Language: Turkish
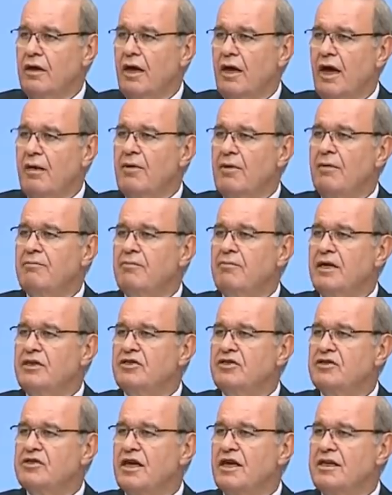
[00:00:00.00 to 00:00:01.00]
hemen
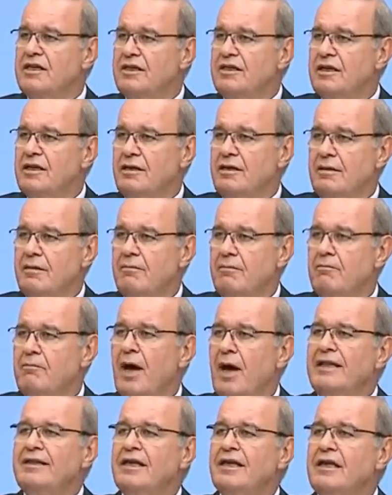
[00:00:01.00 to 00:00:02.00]
meclise gidin,
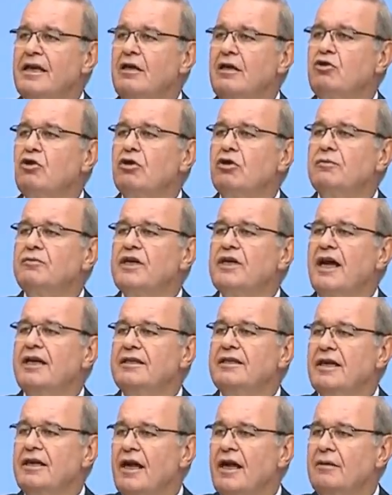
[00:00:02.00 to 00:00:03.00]
ben de geliyorum
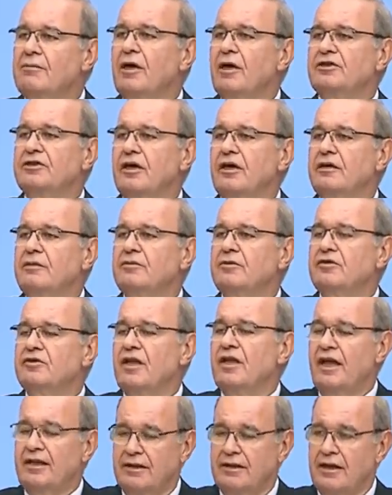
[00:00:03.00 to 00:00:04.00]
diyen genel
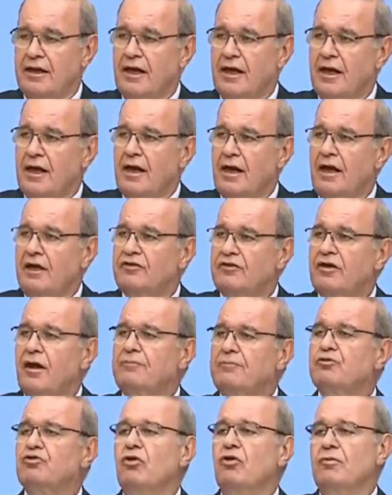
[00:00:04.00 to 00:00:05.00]
başkanımızdan
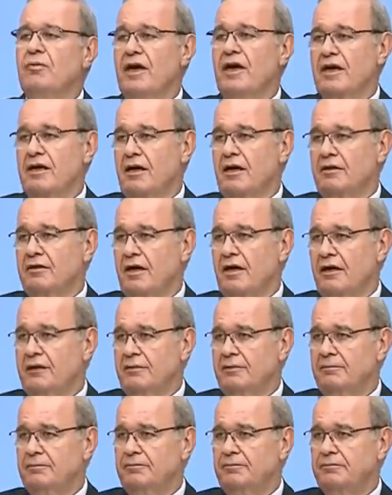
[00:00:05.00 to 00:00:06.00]
hesap sormaya kalkan,
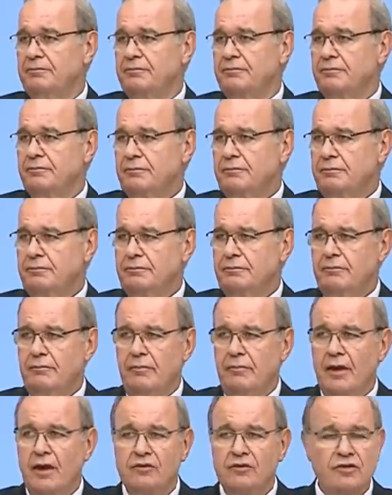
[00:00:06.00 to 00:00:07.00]

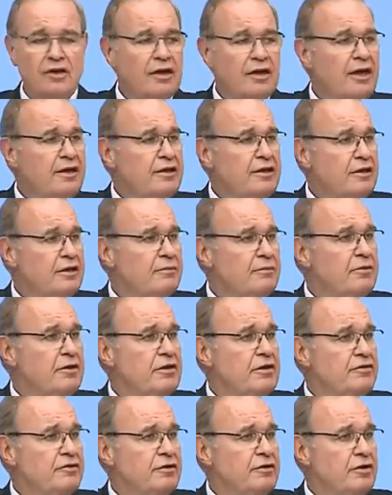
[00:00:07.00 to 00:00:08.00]
sarayın
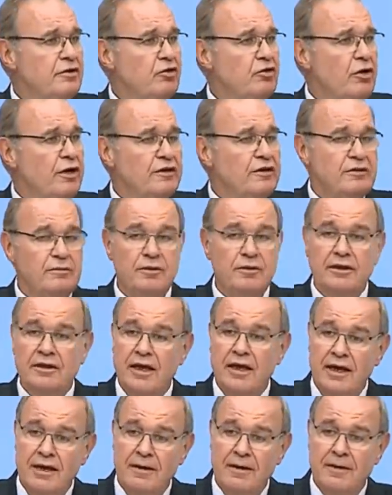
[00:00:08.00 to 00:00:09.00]
kibirlisinin
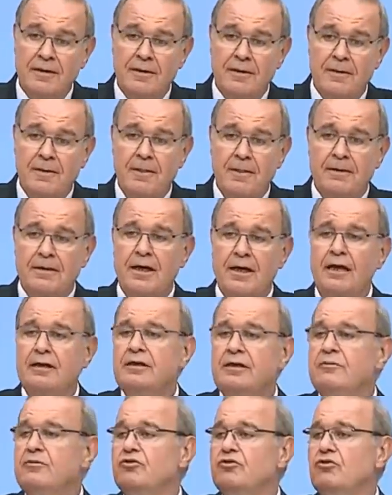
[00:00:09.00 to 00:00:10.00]
yönetiminde
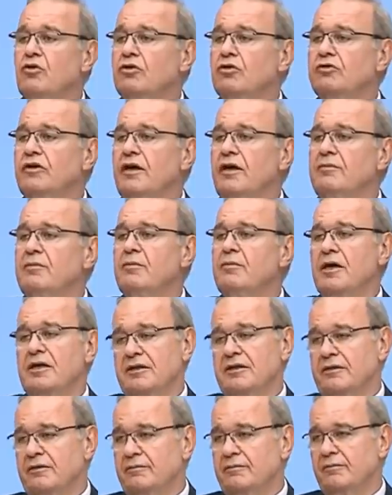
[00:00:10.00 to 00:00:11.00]
geldiğimiz noktaya bir
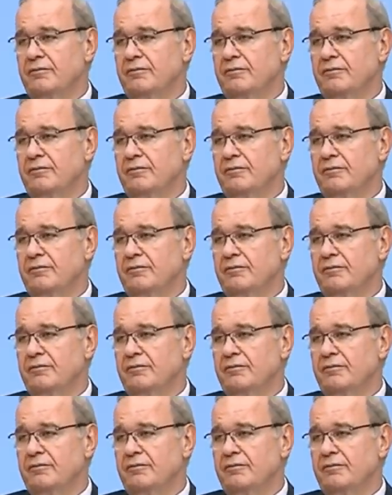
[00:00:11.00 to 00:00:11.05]
bakın.